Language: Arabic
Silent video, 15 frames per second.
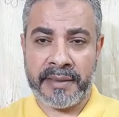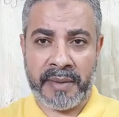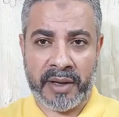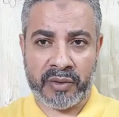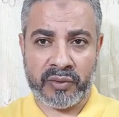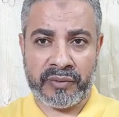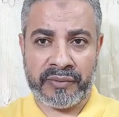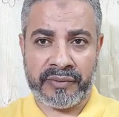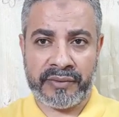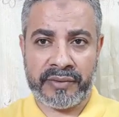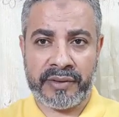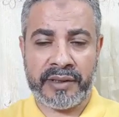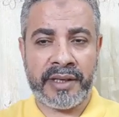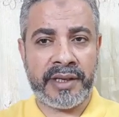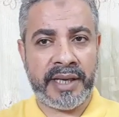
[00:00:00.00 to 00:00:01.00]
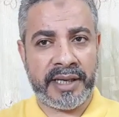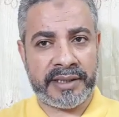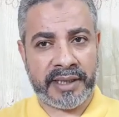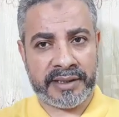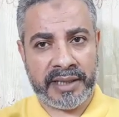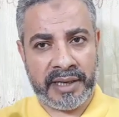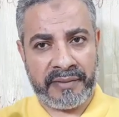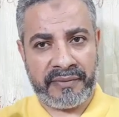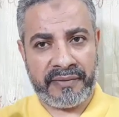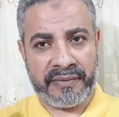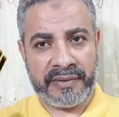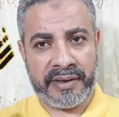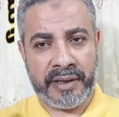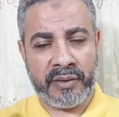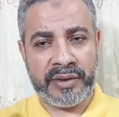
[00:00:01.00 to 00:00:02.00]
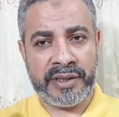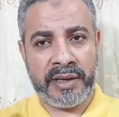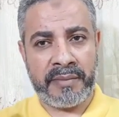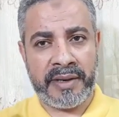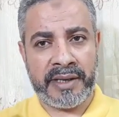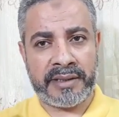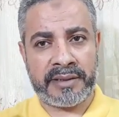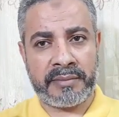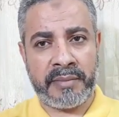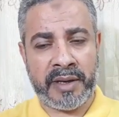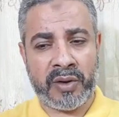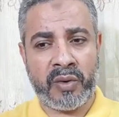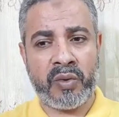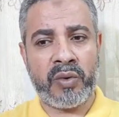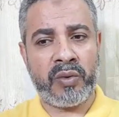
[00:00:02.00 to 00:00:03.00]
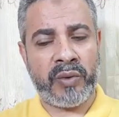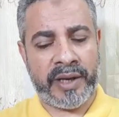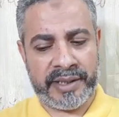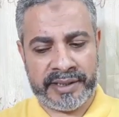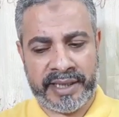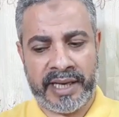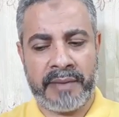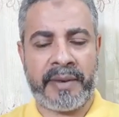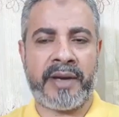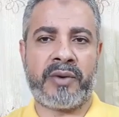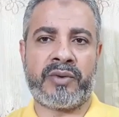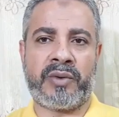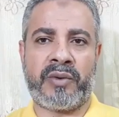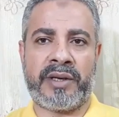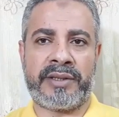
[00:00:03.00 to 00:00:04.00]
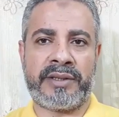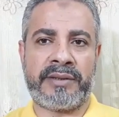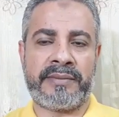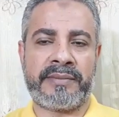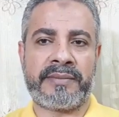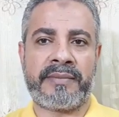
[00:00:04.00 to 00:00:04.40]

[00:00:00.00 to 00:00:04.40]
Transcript: ده معروف لأنها هتختلف لو أن الميت مجهول وهنتكلم عنه دلوقتي